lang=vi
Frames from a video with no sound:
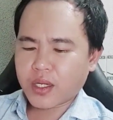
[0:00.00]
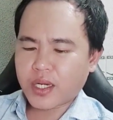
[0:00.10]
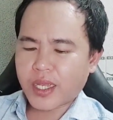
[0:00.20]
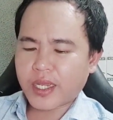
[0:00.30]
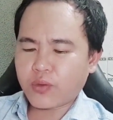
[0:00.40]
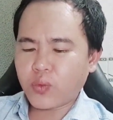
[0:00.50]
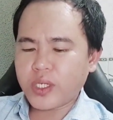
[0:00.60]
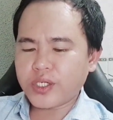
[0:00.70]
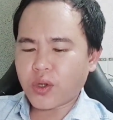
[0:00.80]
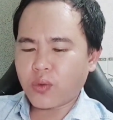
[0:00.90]
là ngày
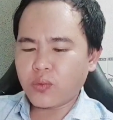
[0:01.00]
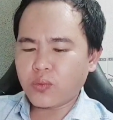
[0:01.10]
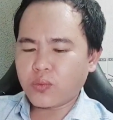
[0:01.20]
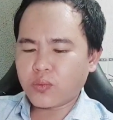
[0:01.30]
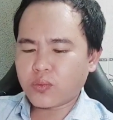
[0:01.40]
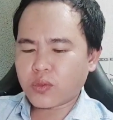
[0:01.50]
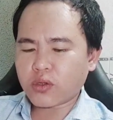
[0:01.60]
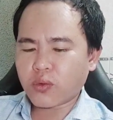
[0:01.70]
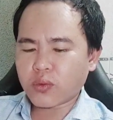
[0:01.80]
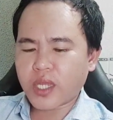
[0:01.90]
quý sửu
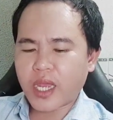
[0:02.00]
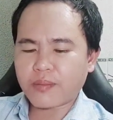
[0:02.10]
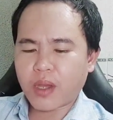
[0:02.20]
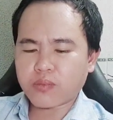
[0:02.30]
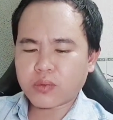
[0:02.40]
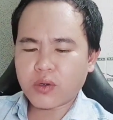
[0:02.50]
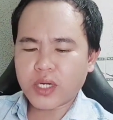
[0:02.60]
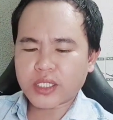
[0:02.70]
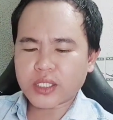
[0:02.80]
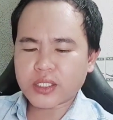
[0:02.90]
nó thuộc về hành mộc
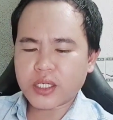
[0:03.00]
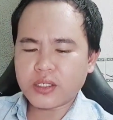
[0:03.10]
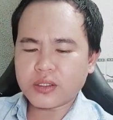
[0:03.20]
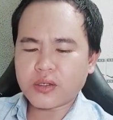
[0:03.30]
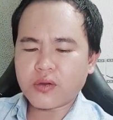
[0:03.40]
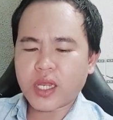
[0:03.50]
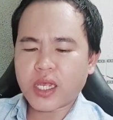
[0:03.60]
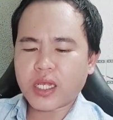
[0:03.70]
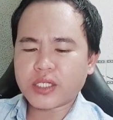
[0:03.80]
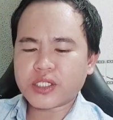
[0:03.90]
nó là trực trừ nó
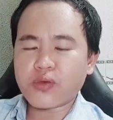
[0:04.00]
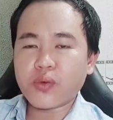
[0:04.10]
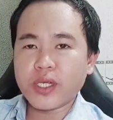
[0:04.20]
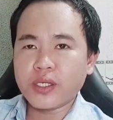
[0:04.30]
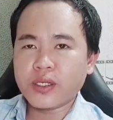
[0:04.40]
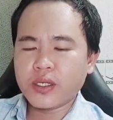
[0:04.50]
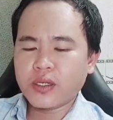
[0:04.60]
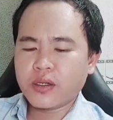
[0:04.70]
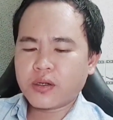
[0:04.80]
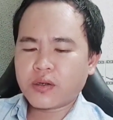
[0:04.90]
là song nghi
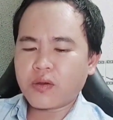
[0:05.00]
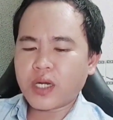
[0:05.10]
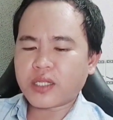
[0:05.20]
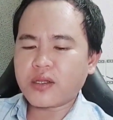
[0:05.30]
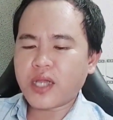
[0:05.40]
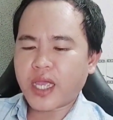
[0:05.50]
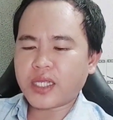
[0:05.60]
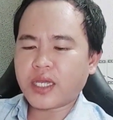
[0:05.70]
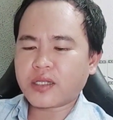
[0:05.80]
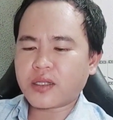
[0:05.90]
nó là thứ
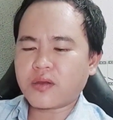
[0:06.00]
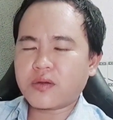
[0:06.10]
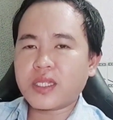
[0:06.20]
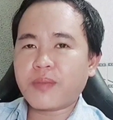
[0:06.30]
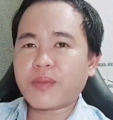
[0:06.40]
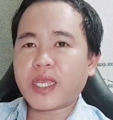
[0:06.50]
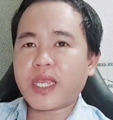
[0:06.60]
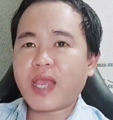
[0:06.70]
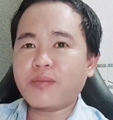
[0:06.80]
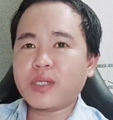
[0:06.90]
hai hàng tuần nó nhằm
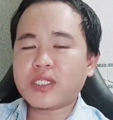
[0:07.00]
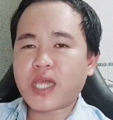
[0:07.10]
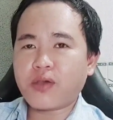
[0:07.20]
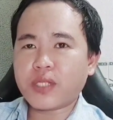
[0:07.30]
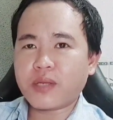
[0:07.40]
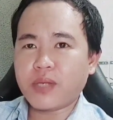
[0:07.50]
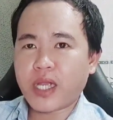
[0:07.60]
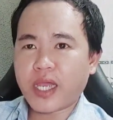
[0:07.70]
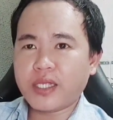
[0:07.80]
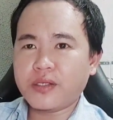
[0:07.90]
ngày 26 tháng
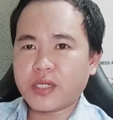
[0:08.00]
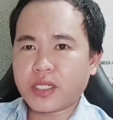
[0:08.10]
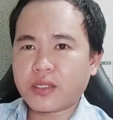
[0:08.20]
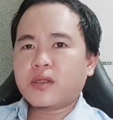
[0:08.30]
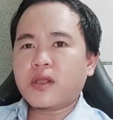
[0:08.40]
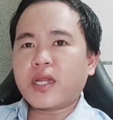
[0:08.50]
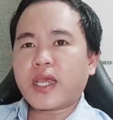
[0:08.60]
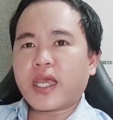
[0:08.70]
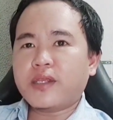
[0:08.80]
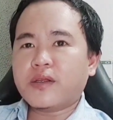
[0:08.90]
12 dương lịch tức
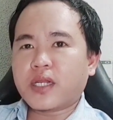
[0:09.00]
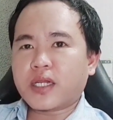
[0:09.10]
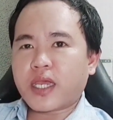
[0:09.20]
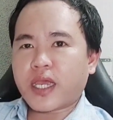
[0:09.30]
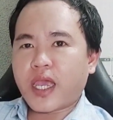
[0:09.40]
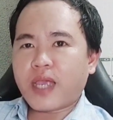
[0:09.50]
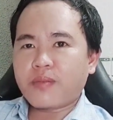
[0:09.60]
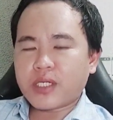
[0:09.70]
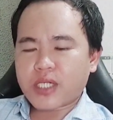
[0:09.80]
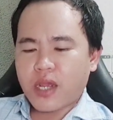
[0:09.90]
là ngày dương lịch là ngày
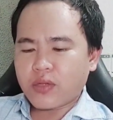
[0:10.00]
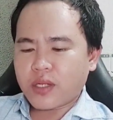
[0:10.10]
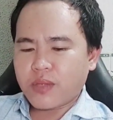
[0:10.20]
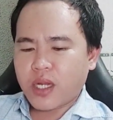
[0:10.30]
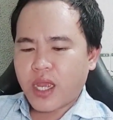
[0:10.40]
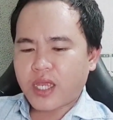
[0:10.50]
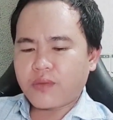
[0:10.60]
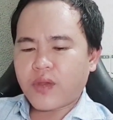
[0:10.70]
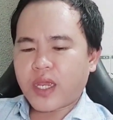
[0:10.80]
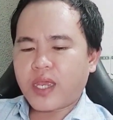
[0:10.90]
26 tháng
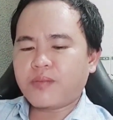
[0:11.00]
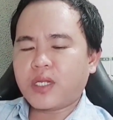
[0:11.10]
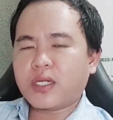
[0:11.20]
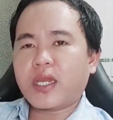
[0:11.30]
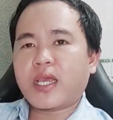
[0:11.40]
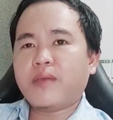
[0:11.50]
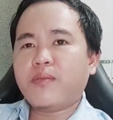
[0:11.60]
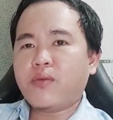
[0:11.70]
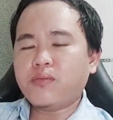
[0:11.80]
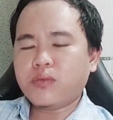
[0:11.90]
12 và ngày âm lịch là ngày
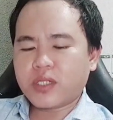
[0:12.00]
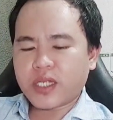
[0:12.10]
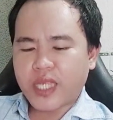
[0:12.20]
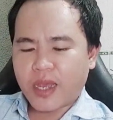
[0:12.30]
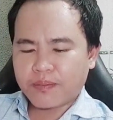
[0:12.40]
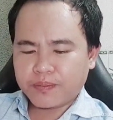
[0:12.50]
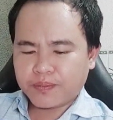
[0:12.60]
4 tháng chạp